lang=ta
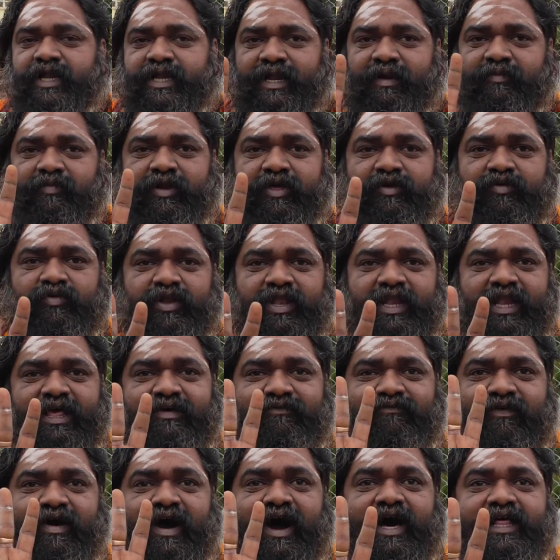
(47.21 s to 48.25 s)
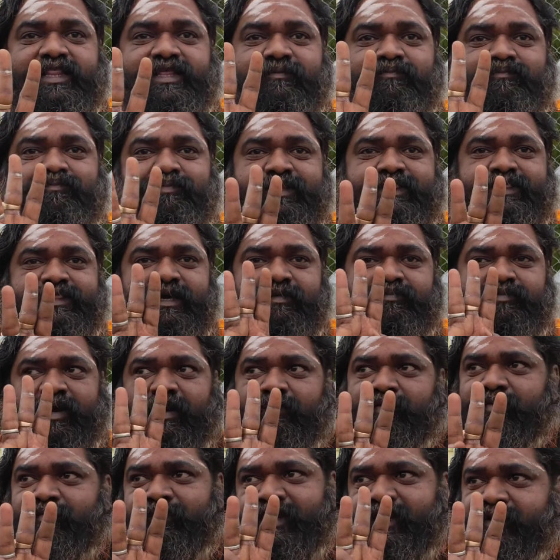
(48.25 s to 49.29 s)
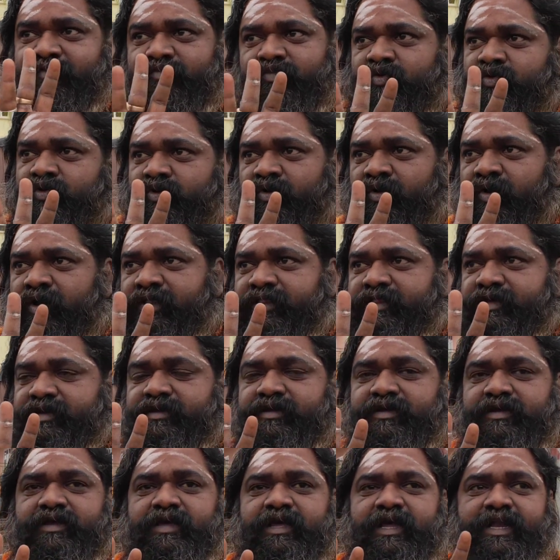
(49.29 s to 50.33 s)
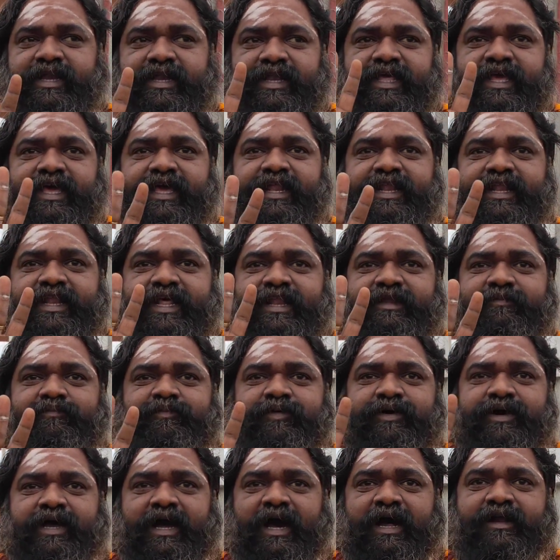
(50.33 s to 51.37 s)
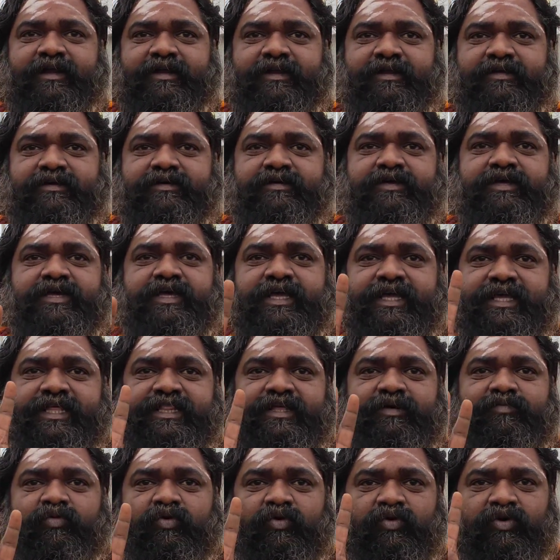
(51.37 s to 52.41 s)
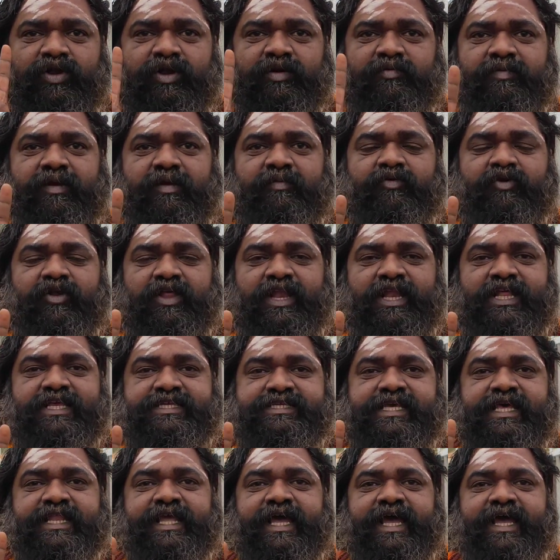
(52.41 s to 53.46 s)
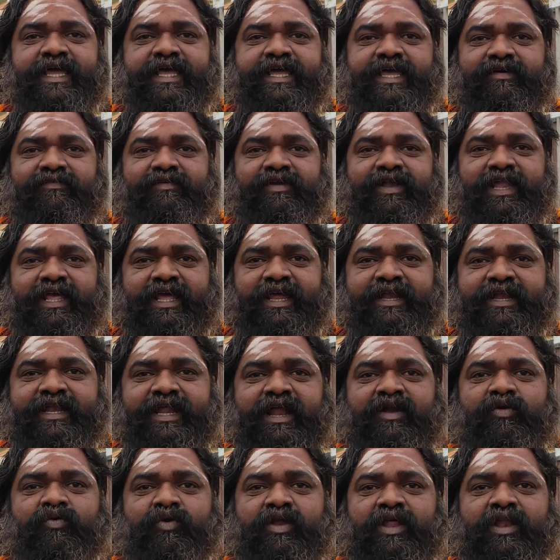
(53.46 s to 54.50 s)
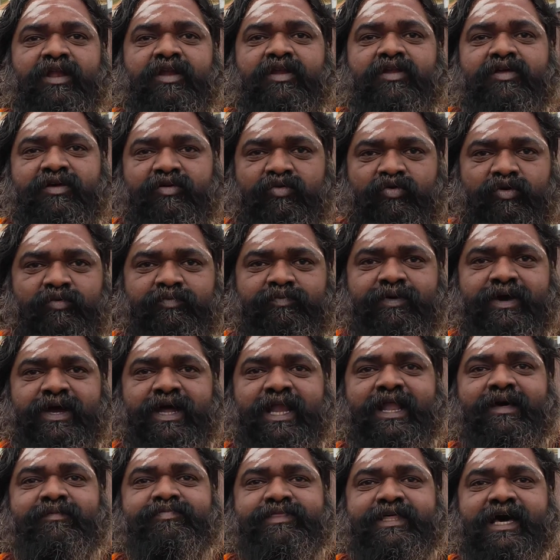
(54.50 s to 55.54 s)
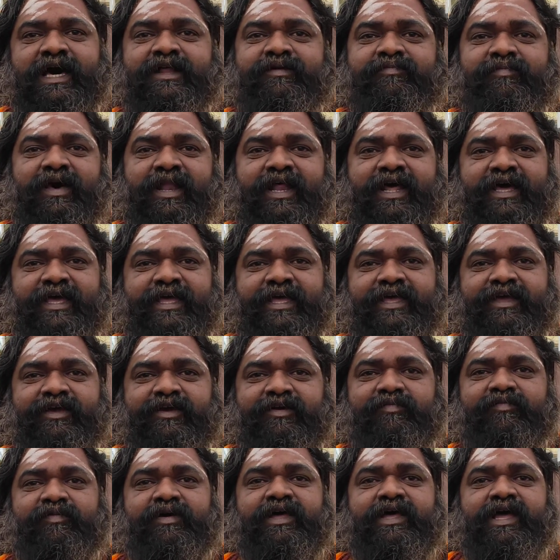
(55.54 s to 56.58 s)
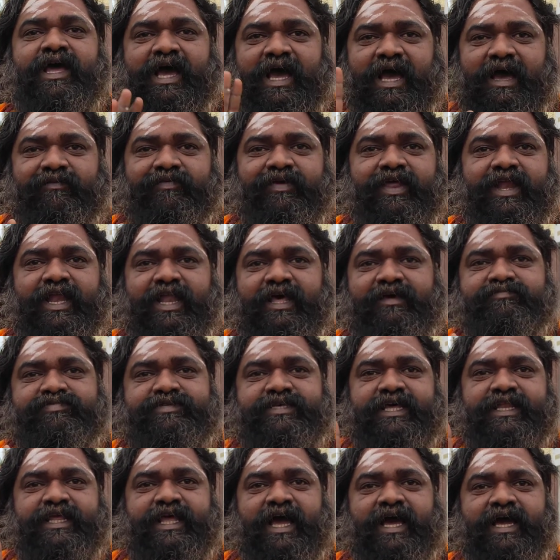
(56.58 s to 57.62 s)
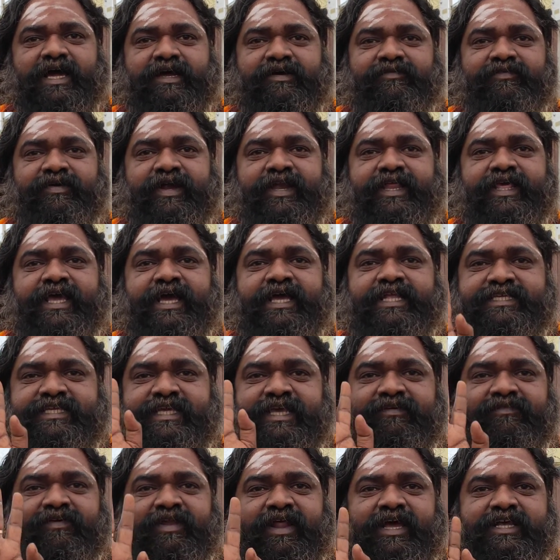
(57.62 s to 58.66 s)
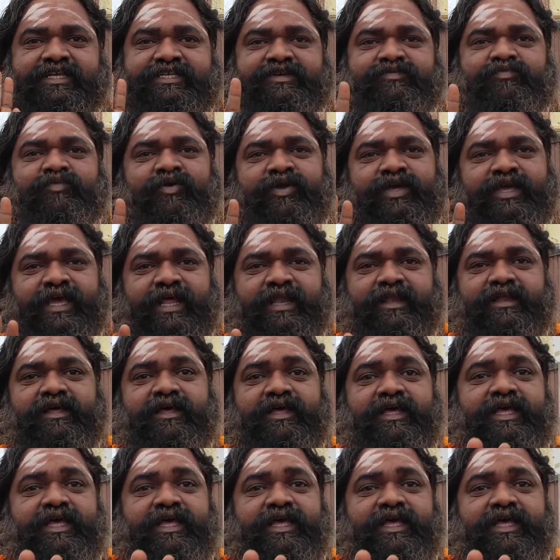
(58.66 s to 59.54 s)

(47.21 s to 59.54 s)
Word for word: நம்முடைய உடலில் வாதம் பித்தம் கபம் என்ற மூன்று உள்ளது நீர் நெருப்பு காற்று இந்த மூன்றும் நம் உடலில் சரியாக இயங்கவில்லை என்றால் உடலுக்கு உறுப்புக்கெல்லாம் தாறுமாறாக இயங்கும் அவைகளெல்லாம் சரியாக்க வேண்டிய ஜீவராசி மூலிகள்